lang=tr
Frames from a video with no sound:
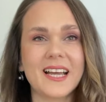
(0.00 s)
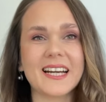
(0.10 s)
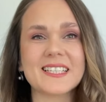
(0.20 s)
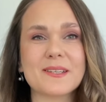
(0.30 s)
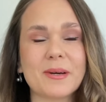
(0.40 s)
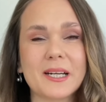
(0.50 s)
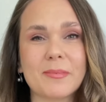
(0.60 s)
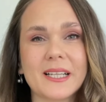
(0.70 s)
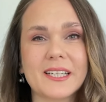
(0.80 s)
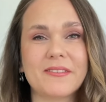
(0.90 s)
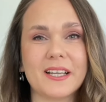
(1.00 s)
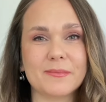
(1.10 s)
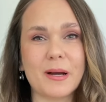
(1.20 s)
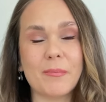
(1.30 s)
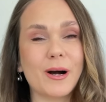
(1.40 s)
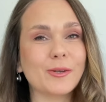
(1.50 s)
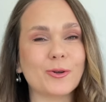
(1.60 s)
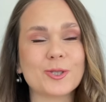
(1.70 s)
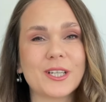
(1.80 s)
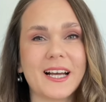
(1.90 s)
Herkese merhabalar efendim. Ben Banu
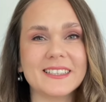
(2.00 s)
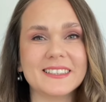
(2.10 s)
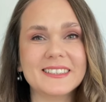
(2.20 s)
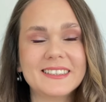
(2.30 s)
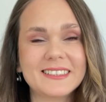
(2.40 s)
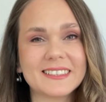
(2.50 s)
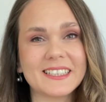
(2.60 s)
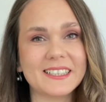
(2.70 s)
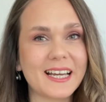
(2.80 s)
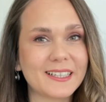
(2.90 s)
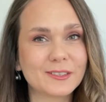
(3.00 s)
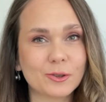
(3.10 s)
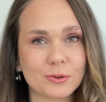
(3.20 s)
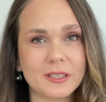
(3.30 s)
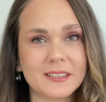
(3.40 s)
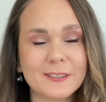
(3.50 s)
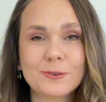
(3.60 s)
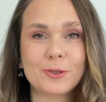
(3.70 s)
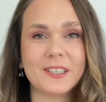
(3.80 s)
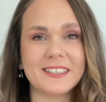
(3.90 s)
hoş geldiniz. Kariyer konularının
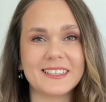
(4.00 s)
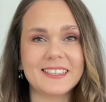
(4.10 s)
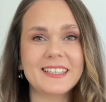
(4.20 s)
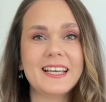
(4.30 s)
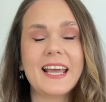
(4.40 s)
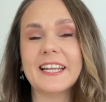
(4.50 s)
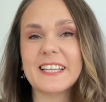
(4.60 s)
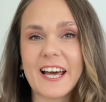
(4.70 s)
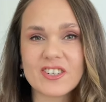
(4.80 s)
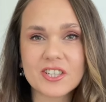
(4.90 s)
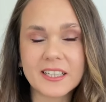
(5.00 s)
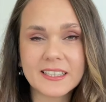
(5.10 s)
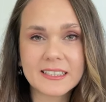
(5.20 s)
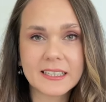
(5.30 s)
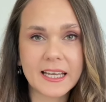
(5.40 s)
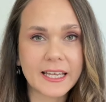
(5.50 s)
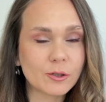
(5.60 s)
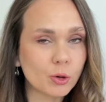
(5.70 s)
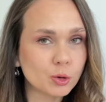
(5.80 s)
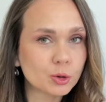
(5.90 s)
Türkiye'deki en gerçek,
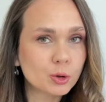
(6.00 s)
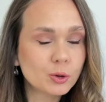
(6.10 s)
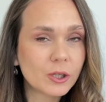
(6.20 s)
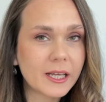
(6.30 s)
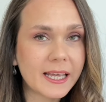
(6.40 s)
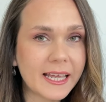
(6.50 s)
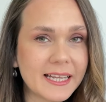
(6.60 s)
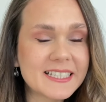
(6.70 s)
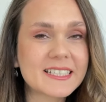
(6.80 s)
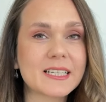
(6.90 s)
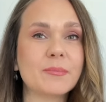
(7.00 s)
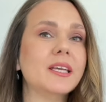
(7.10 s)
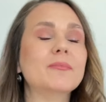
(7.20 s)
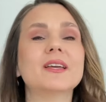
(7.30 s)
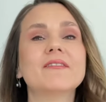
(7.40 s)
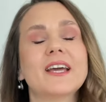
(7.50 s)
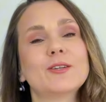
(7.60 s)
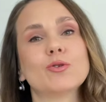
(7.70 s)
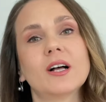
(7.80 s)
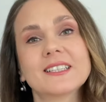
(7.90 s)
en özgün, en samimi ve
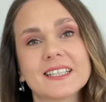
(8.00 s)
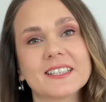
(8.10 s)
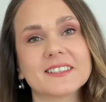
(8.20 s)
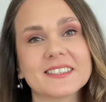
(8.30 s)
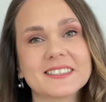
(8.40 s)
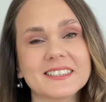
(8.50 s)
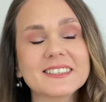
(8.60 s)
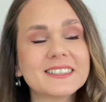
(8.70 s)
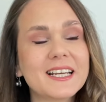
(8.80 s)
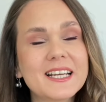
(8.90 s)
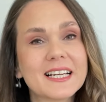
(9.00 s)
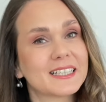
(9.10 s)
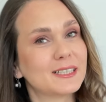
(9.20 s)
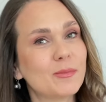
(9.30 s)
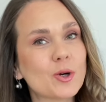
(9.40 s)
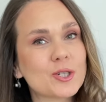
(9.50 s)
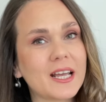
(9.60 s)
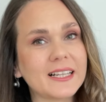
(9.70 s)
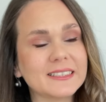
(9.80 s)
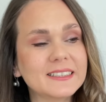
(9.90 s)
en doğal kanalındasınız. Kanalıma hoş
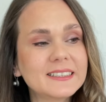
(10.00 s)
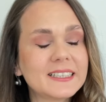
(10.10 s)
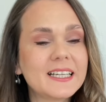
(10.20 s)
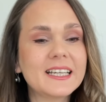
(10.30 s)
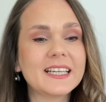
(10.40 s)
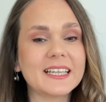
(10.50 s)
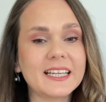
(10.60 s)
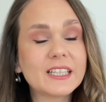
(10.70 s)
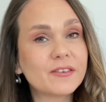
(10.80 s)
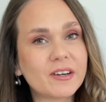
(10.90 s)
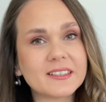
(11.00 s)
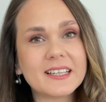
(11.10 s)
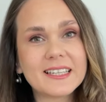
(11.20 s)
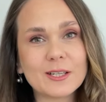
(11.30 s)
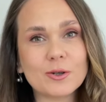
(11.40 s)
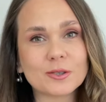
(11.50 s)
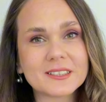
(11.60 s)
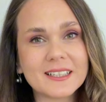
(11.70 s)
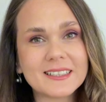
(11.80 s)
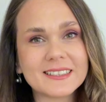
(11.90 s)
geldiniz. E, ilk defa denk
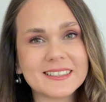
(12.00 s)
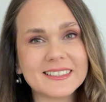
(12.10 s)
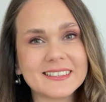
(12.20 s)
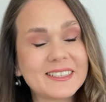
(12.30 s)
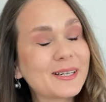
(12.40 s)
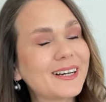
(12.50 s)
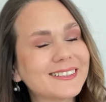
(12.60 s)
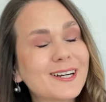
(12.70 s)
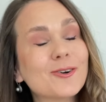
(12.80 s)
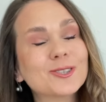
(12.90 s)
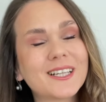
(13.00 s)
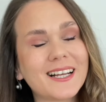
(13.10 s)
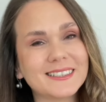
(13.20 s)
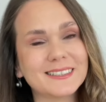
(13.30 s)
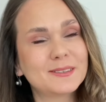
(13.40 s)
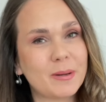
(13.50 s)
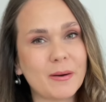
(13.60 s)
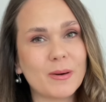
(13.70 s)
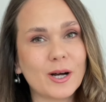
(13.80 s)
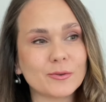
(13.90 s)
geliyorsak e, tekrardan hoş geldiniz.
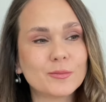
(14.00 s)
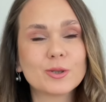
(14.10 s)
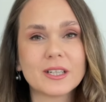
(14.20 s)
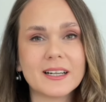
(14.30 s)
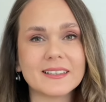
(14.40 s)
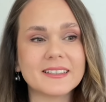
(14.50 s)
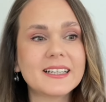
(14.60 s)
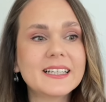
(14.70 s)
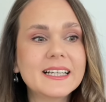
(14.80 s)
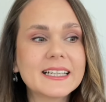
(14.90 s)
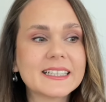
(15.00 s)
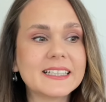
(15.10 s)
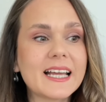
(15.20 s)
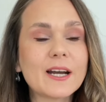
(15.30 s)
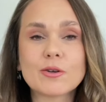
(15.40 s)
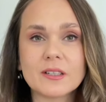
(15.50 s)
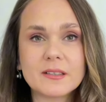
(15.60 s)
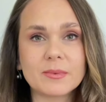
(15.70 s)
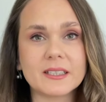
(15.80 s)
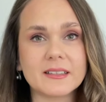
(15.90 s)
Ben Banu. Bu kanalda kariyer
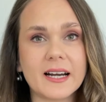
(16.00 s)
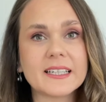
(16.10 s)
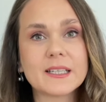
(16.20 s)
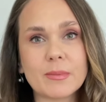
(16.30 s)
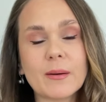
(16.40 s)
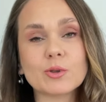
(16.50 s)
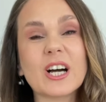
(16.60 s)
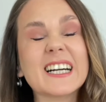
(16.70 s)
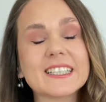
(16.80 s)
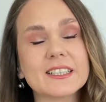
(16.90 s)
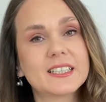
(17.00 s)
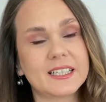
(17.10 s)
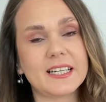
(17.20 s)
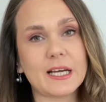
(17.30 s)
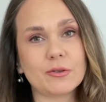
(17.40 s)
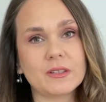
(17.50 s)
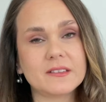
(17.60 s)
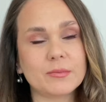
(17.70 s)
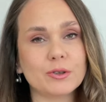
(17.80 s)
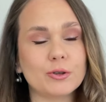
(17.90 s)
yönetimine dair ki ben buna akıllı kariyer
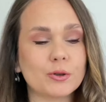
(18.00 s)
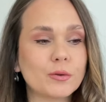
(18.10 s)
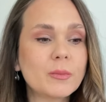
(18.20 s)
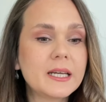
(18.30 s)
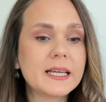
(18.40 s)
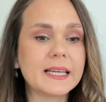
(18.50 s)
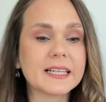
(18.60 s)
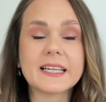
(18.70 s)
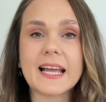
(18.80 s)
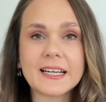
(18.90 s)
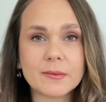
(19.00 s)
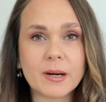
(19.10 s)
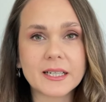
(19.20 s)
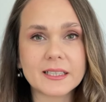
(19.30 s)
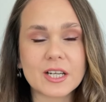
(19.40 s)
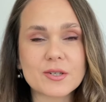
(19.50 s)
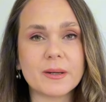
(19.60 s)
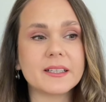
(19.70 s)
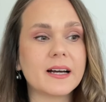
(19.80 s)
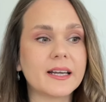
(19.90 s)
yönetimi diyorum. E, kariyerde
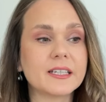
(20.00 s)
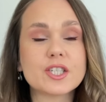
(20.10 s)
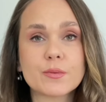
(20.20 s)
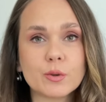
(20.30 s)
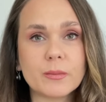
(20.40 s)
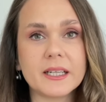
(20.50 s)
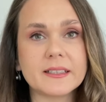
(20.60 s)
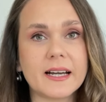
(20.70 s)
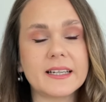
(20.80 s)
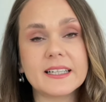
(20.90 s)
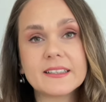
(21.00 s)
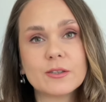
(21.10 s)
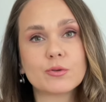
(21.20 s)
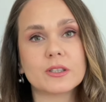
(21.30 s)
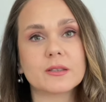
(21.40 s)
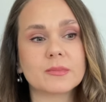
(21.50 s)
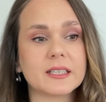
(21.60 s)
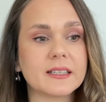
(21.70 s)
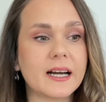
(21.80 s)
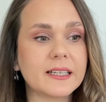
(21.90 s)
markalaşmaya dair, iş bulmaya dair, LinkedIn
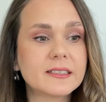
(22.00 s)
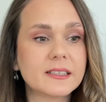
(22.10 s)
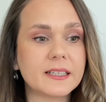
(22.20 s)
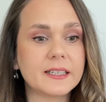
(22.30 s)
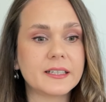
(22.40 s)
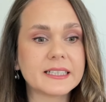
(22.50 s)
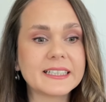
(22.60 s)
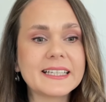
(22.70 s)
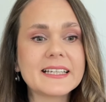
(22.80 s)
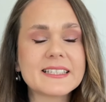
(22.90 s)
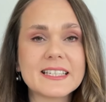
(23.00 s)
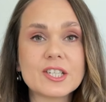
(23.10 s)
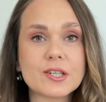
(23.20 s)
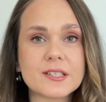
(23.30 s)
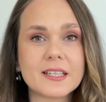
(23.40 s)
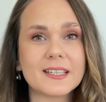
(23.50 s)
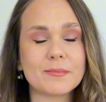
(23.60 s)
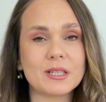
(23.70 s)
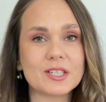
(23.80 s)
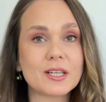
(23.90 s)
kullanımına dair e, kariyerinizde işinize
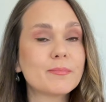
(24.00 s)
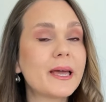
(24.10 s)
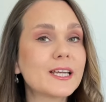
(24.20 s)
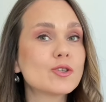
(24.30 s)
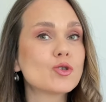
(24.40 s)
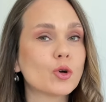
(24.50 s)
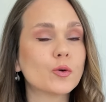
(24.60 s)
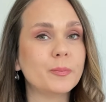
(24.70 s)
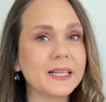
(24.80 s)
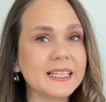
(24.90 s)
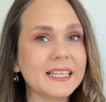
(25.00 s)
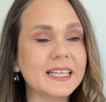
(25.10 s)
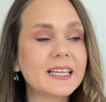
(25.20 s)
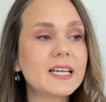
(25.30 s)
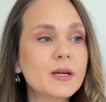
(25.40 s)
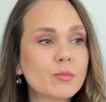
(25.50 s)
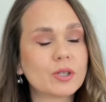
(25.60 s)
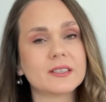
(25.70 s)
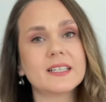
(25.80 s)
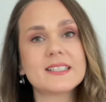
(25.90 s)
yarayabilecek pek çok bilgiyi
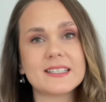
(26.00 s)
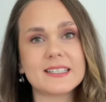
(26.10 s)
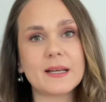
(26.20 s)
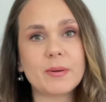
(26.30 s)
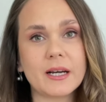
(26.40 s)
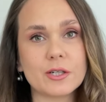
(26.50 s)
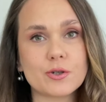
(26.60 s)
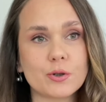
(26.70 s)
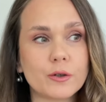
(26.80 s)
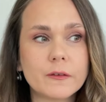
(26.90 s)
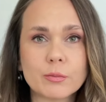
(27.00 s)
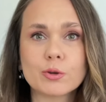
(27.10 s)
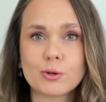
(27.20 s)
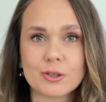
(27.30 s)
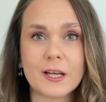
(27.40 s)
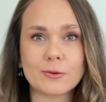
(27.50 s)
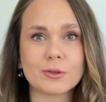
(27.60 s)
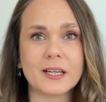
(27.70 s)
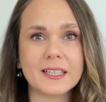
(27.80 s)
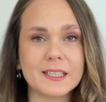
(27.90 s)
burada sizinle paylaşıyorum ve bunu düzenli
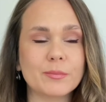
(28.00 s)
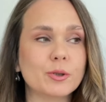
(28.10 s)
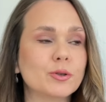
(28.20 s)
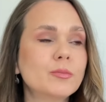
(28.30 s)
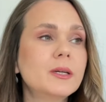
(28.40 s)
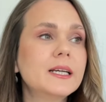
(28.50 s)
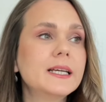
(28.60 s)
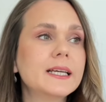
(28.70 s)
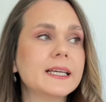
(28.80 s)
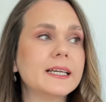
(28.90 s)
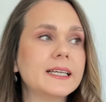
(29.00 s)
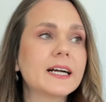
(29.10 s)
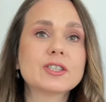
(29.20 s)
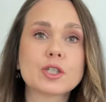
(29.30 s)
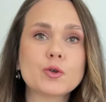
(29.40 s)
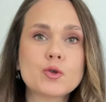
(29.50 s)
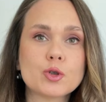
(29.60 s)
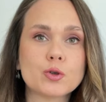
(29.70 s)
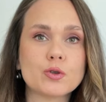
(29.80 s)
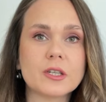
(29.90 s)
olarak yapıyorum. E, yaklaşık
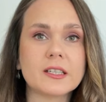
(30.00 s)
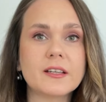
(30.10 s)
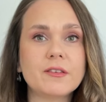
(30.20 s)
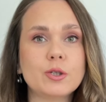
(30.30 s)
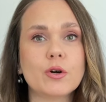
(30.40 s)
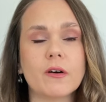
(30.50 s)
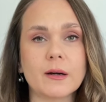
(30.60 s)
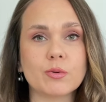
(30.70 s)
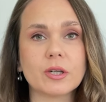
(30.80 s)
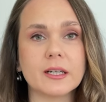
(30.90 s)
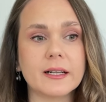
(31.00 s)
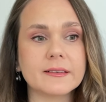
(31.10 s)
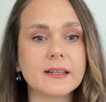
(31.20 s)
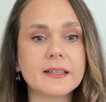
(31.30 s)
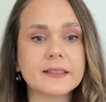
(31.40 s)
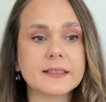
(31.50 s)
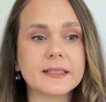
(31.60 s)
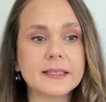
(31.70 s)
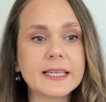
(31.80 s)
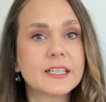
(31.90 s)
300'ün üzerinde video var bu kanalda.
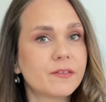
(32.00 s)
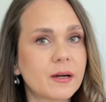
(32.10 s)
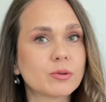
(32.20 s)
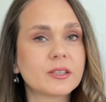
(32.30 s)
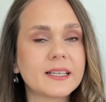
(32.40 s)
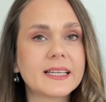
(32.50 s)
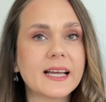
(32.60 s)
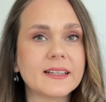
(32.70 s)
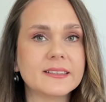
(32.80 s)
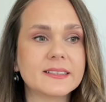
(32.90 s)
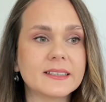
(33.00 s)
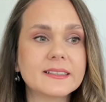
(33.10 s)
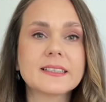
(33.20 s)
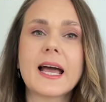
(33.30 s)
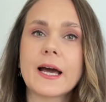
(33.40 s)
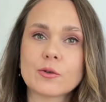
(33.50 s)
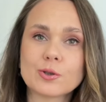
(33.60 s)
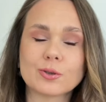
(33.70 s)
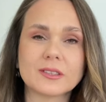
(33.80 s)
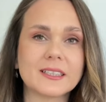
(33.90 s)
E, ilk defa buna denk geldiyseniz eğer
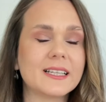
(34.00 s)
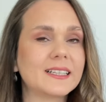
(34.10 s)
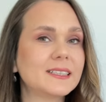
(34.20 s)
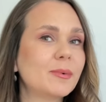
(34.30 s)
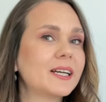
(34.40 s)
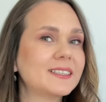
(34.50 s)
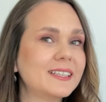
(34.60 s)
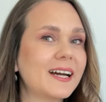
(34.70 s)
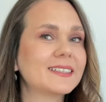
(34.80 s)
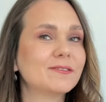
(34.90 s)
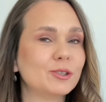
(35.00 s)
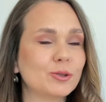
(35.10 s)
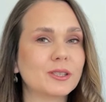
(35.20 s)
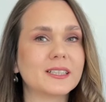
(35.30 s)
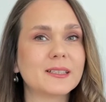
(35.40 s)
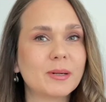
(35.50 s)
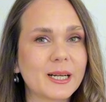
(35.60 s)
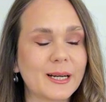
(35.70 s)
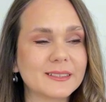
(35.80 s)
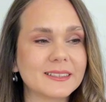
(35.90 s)
hoşunuza giderse belki diğer videolara da
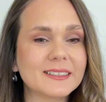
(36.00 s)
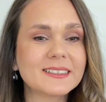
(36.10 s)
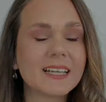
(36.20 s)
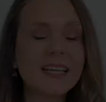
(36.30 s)
bakarsınız.